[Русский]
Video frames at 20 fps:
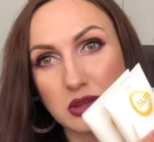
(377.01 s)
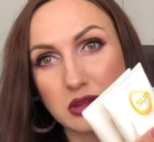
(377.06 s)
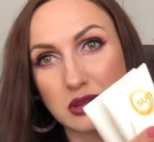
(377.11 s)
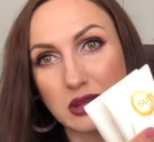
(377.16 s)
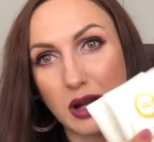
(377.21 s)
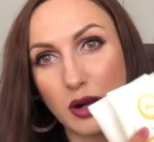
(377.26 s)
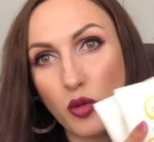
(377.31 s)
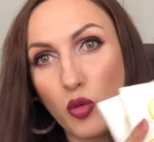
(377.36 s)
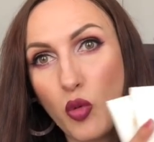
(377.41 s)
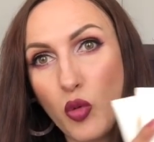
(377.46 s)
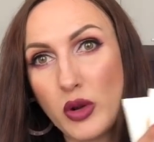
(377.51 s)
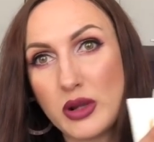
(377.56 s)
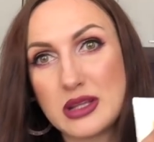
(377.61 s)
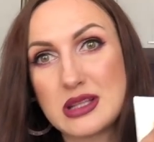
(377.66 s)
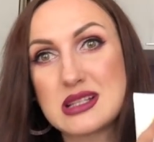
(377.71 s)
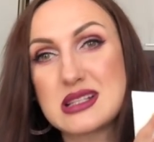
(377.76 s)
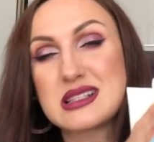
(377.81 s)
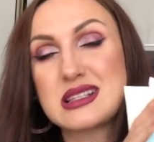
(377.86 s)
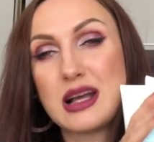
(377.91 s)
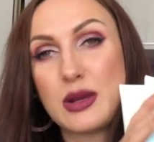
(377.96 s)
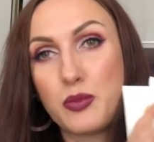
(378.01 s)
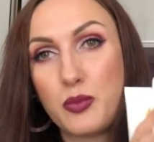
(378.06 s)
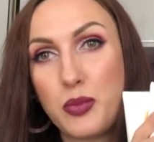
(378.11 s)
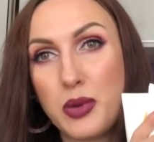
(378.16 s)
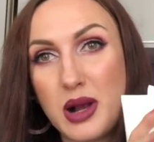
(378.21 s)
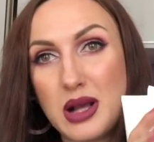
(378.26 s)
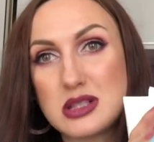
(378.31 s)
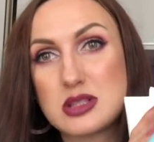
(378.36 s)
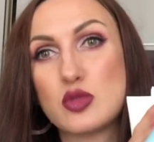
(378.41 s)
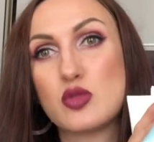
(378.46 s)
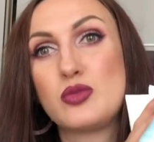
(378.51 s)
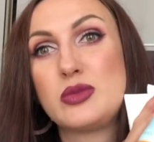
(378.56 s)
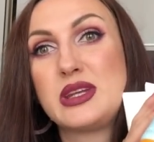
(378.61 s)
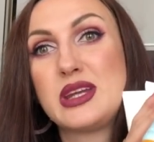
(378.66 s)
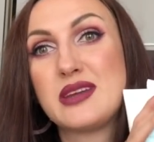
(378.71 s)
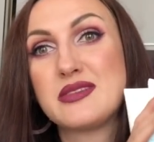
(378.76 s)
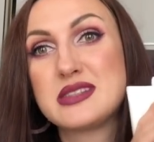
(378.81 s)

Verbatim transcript: такой запас у меня